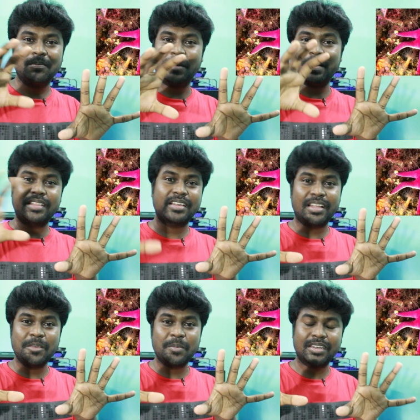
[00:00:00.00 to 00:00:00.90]
மேபி அதுக்கு
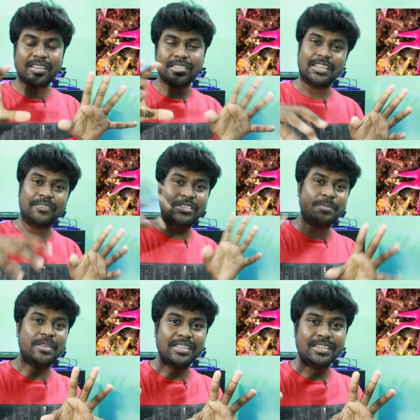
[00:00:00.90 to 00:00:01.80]
அதிகமாக இருக்கிற ஸ்டார்
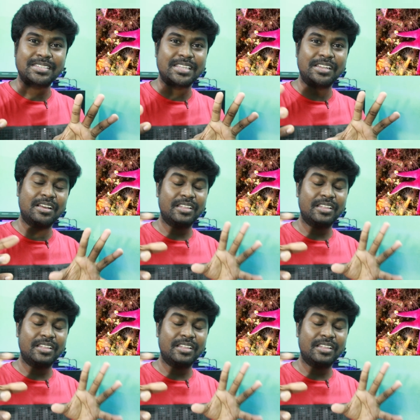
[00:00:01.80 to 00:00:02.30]
ஃபிஷ்மே இருக்குது சரிங்களா